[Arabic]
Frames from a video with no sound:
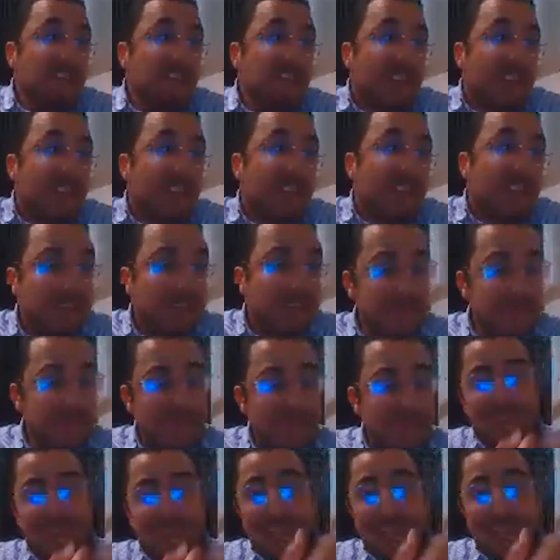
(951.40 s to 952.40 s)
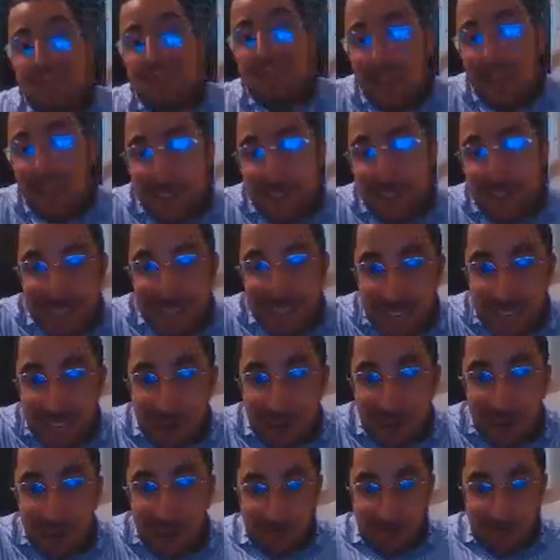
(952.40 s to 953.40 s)
كيفاش غادي نبيع سلعتي في
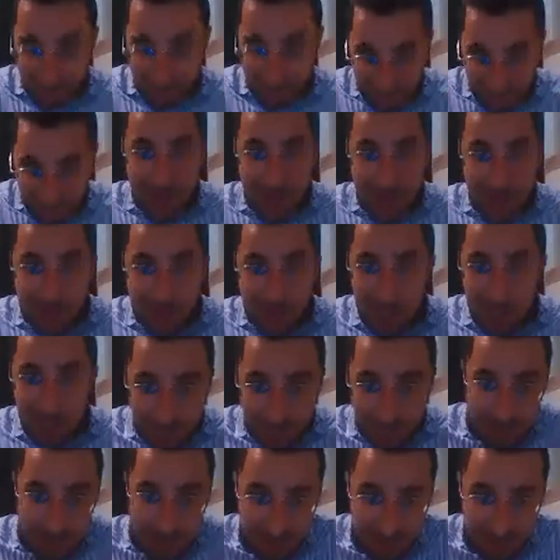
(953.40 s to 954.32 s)
انستغرام واش